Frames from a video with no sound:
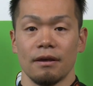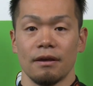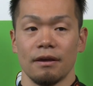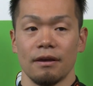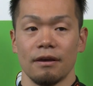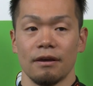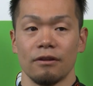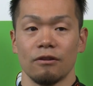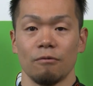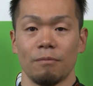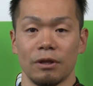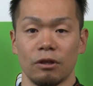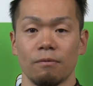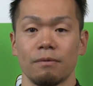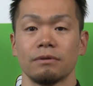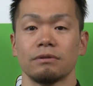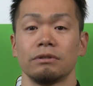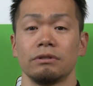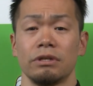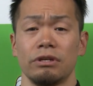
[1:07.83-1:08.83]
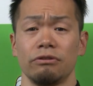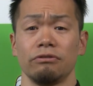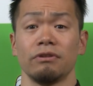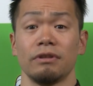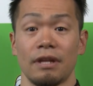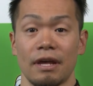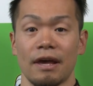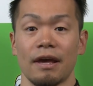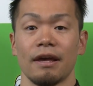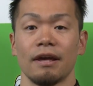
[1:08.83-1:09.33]
えーと、また僕いる
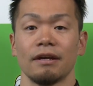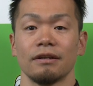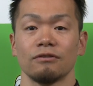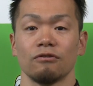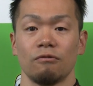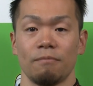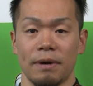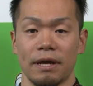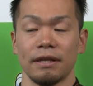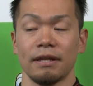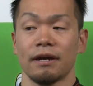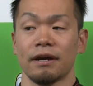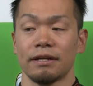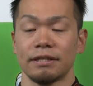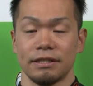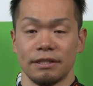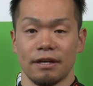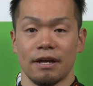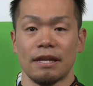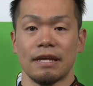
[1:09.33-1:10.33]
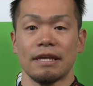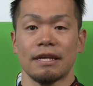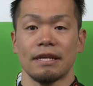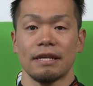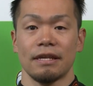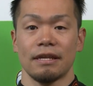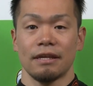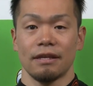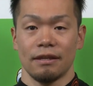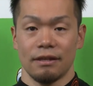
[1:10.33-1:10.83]
んでその番手からしっか
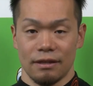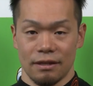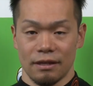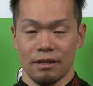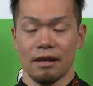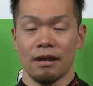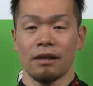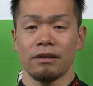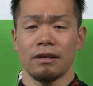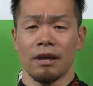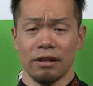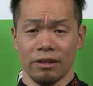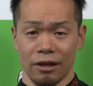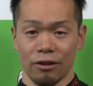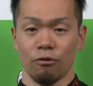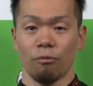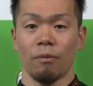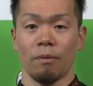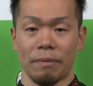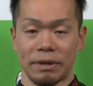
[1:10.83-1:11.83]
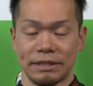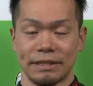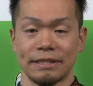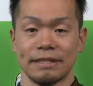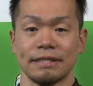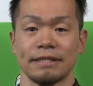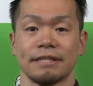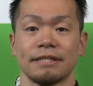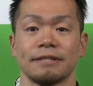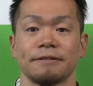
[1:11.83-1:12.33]
りやりたいと思いま
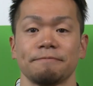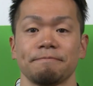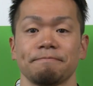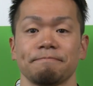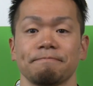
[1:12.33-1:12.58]
す